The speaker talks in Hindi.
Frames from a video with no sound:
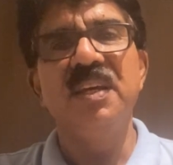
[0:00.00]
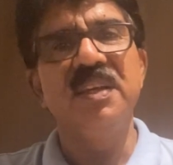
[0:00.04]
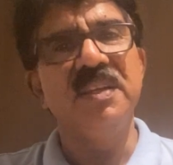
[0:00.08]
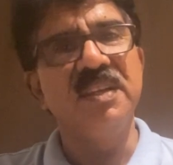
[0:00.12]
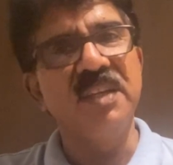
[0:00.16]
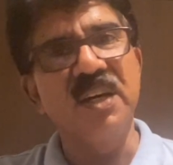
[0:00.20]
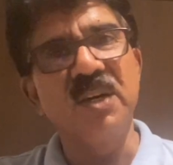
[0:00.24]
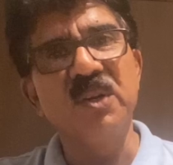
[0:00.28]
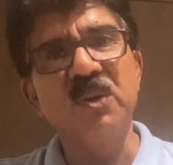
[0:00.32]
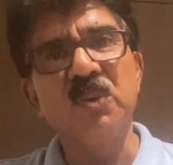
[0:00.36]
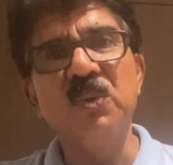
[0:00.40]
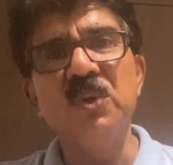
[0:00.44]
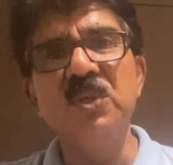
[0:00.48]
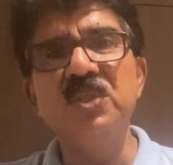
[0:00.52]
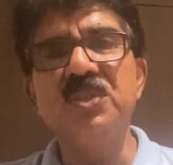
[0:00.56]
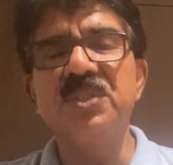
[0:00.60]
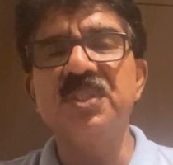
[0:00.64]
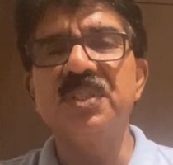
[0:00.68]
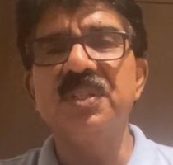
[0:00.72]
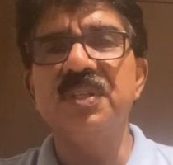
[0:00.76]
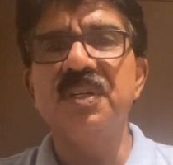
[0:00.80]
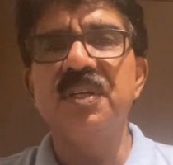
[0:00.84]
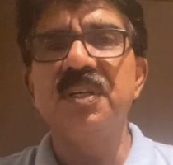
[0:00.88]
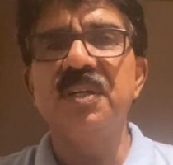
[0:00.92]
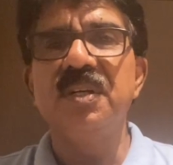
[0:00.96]
या रोज
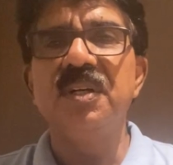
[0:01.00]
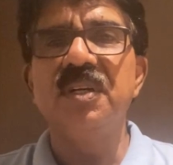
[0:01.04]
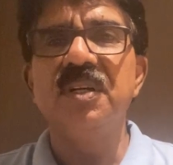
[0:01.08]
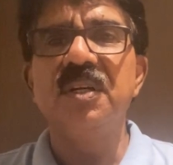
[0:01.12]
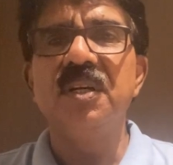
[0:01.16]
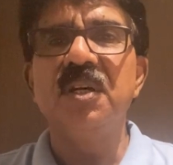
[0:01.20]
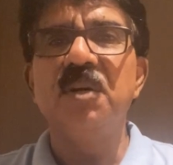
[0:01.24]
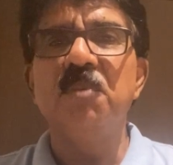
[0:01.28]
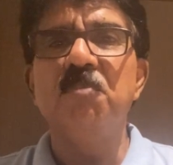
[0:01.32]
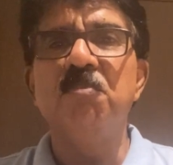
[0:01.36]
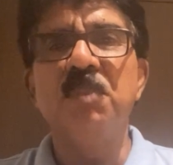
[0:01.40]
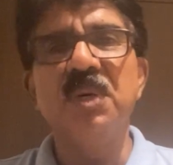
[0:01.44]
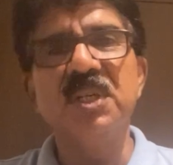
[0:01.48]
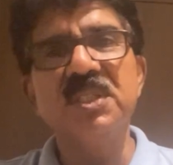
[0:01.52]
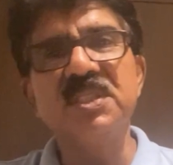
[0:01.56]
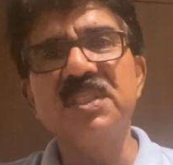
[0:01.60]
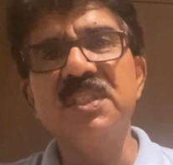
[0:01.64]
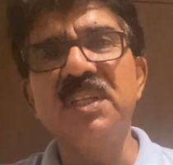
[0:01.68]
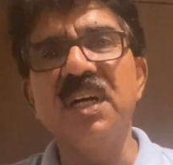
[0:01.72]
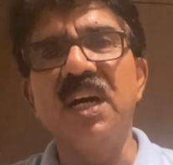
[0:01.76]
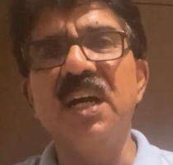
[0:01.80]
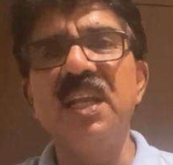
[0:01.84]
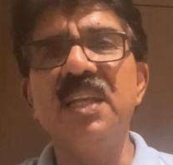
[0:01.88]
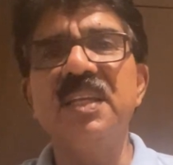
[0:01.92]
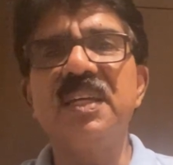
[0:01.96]
बस
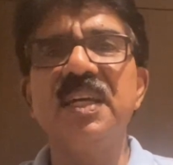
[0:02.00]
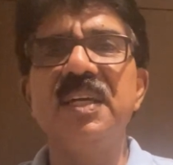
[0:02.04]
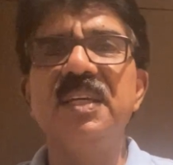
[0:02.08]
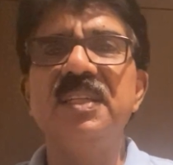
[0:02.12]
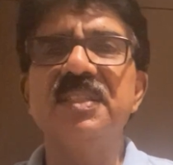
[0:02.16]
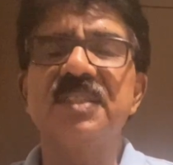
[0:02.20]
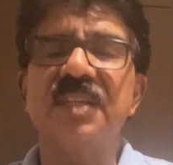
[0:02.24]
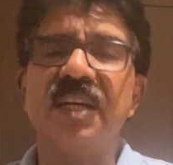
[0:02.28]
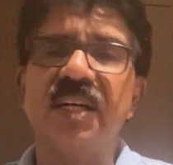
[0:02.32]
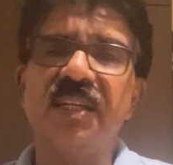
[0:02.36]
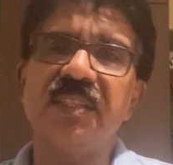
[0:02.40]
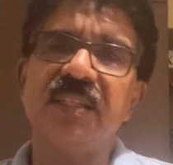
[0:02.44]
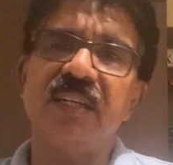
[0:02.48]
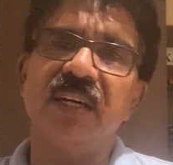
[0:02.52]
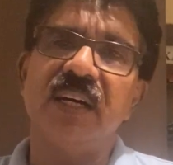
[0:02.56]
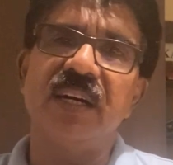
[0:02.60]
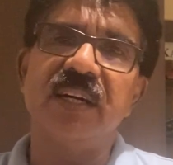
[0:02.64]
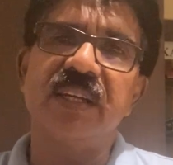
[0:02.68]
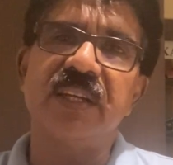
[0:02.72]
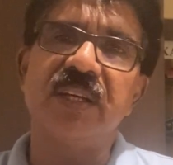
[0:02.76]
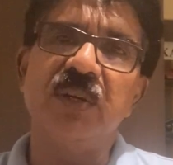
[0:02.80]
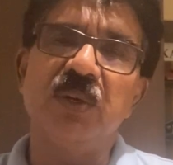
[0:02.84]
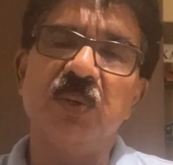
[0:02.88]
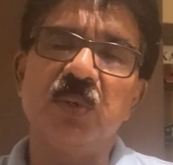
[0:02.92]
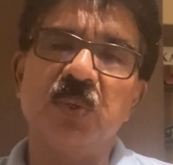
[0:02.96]
दाल के ही साथ खा
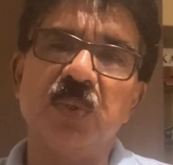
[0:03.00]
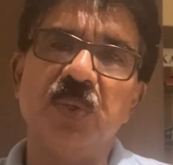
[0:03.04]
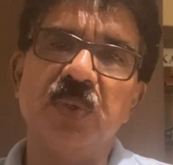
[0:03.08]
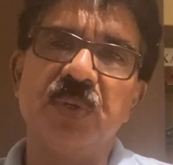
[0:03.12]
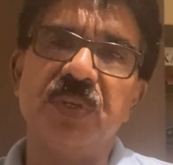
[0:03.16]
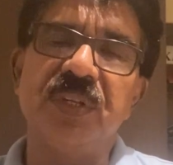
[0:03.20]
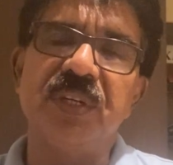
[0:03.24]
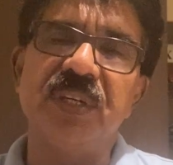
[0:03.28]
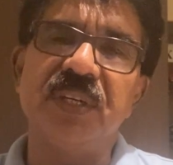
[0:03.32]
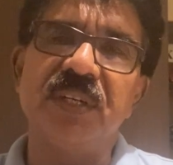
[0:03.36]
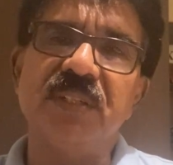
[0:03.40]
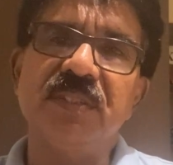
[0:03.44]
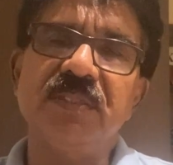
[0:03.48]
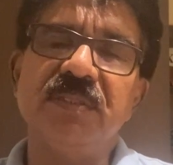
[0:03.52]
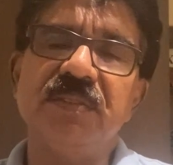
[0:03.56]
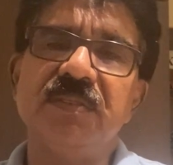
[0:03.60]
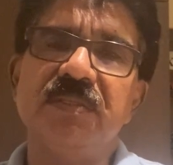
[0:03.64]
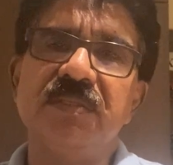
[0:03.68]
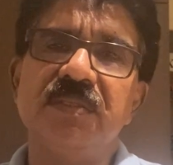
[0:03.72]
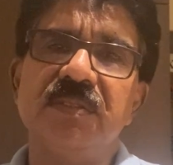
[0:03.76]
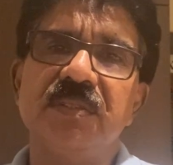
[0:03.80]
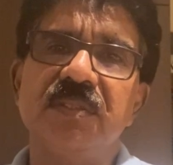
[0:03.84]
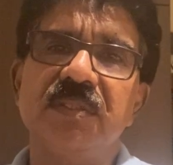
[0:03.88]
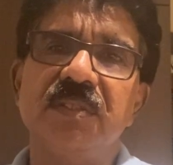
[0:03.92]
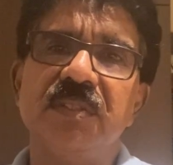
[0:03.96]
रहे हो रोटियां
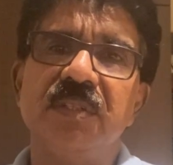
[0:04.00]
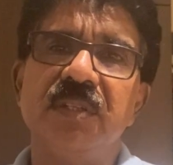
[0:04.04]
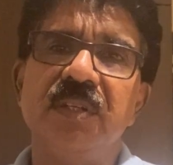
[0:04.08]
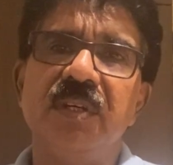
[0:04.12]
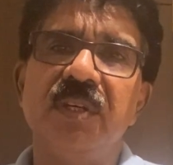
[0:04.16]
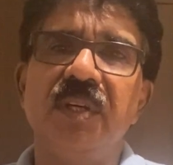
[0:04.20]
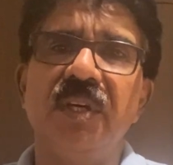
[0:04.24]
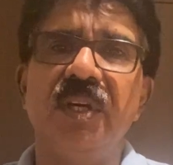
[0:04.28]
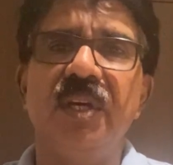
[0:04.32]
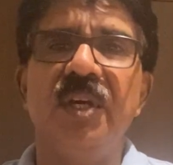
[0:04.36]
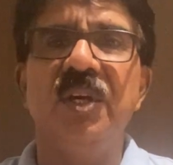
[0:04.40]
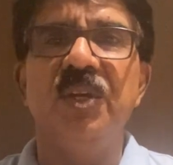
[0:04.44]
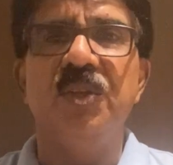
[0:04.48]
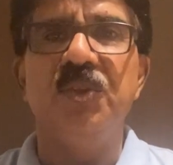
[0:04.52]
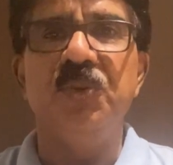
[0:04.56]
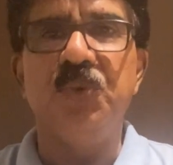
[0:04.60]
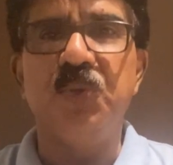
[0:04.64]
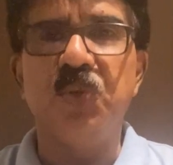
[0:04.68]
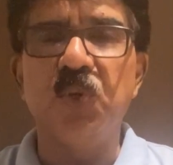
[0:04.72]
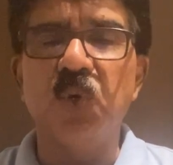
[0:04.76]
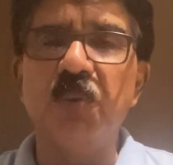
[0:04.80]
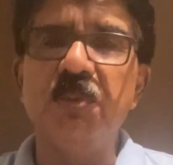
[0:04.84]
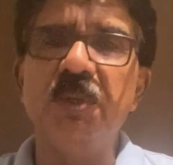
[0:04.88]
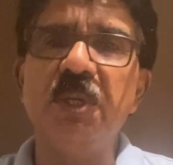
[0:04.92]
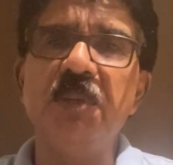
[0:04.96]

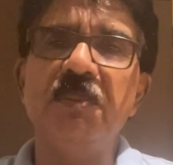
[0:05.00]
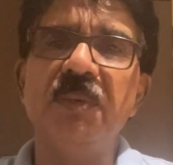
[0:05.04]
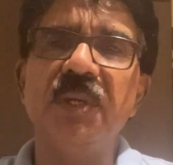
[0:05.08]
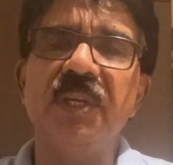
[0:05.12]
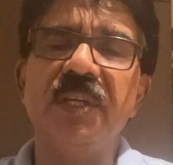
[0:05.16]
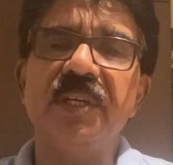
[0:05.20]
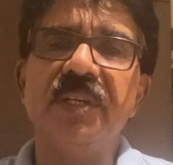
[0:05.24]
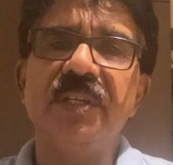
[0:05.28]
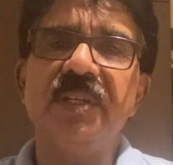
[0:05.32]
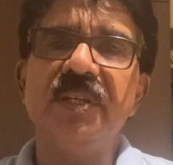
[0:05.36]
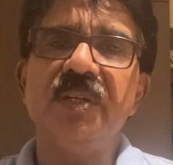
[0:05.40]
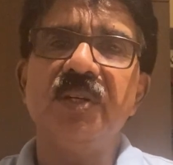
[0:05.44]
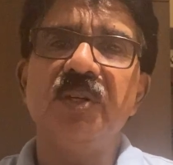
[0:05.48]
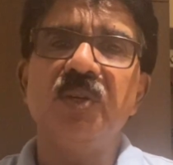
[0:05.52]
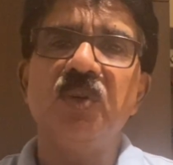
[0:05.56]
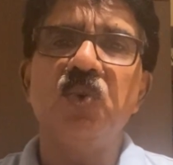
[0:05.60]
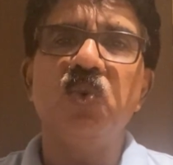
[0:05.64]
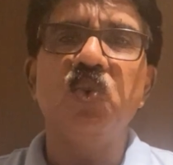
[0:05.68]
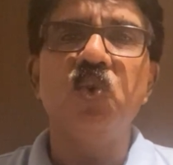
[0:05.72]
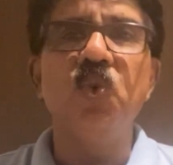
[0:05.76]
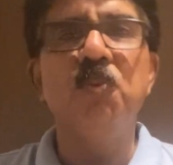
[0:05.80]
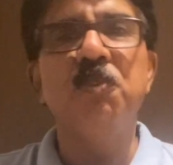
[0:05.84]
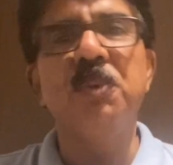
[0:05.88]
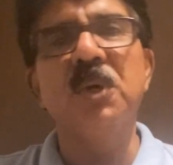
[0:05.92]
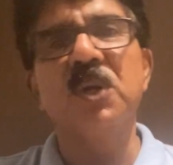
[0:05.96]
जो भी मिले
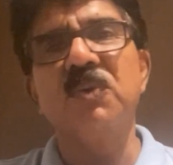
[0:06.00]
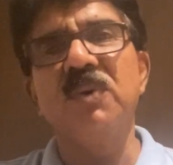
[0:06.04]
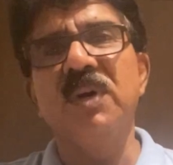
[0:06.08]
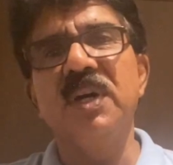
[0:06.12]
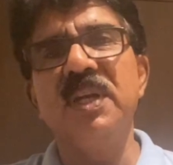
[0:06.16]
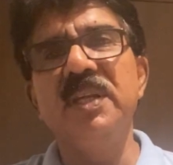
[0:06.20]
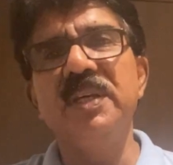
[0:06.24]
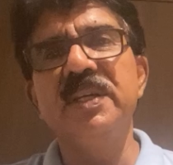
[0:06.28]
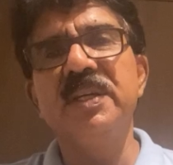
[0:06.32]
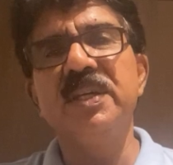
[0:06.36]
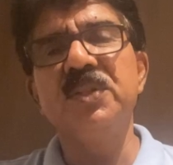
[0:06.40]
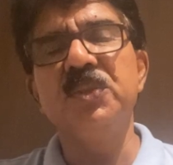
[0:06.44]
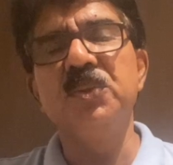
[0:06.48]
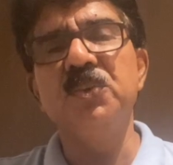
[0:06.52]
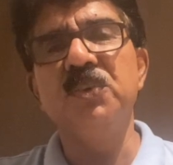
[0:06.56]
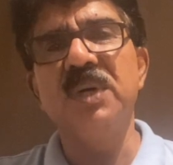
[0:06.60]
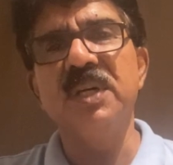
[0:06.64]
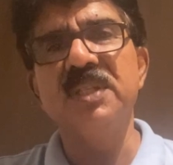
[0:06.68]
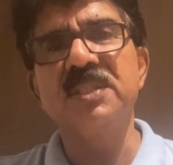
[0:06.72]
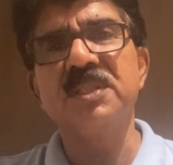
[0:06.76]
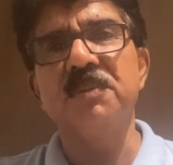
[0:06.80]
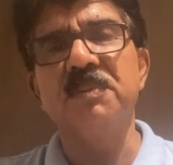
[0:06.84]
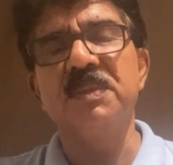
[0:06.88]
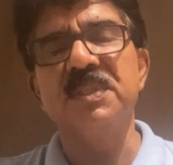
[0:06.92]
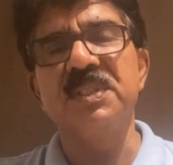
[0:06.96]
ऊपर वाले की दुआ
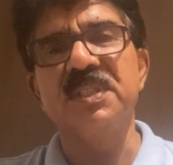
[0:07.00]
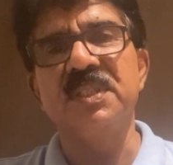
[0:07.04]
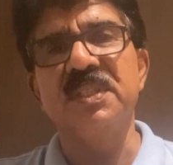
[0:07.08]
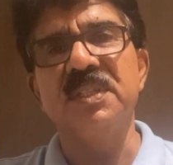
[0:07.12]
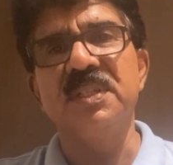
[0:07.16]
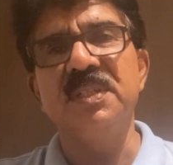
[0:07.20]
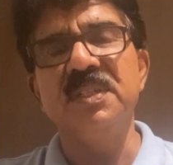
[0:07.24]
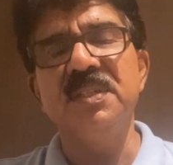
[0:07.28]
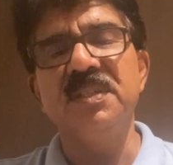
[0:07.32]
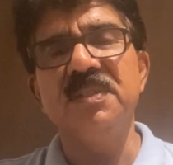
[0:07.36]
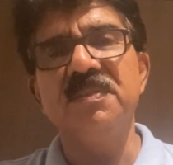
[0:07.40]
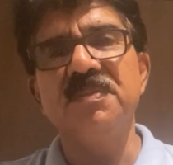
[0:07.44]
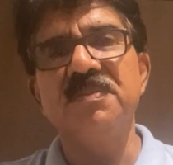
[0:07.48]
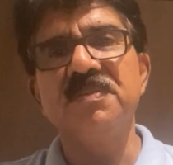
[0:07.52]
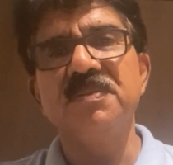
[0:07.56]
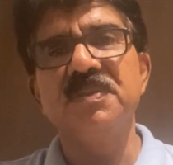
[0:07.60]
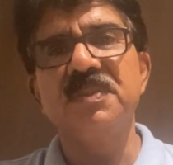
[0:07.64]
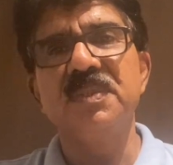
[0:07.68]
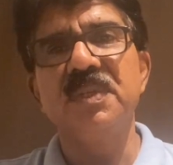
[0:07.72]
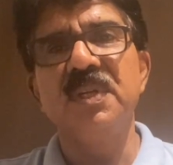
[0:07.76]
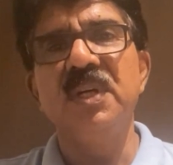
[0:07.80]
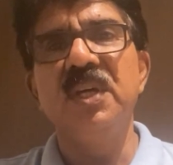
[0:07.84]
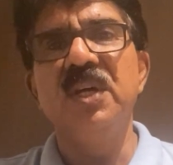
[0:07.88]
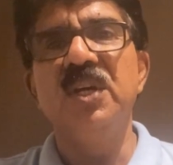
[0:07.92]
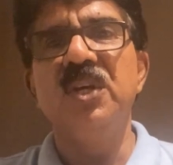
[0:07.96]
समझना
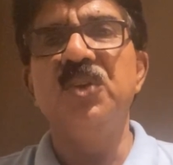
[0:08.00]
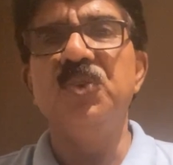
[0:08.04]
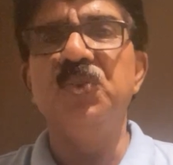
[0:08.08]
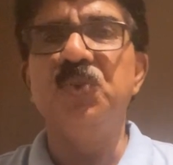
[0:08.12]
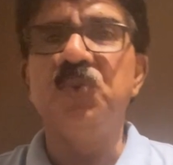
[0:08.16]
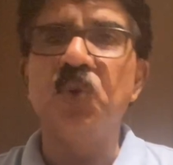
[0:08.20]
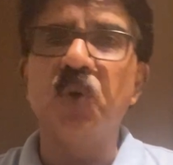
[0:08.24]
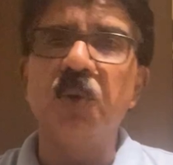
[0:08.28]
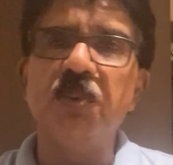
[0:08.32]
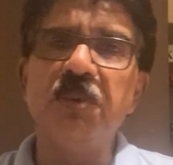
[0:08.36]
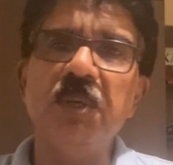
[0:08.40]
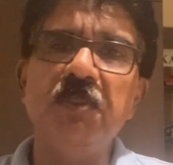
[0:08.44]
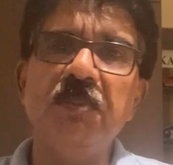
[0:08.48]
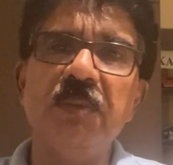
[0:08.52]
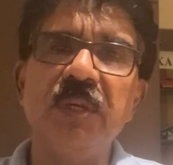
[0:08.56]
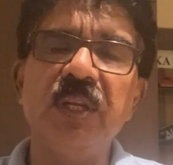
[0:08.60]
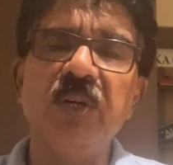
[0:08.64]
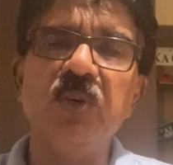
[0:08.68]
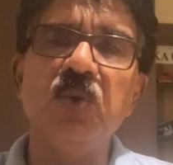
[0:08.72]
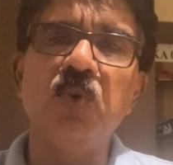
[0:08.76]
जो भी मिले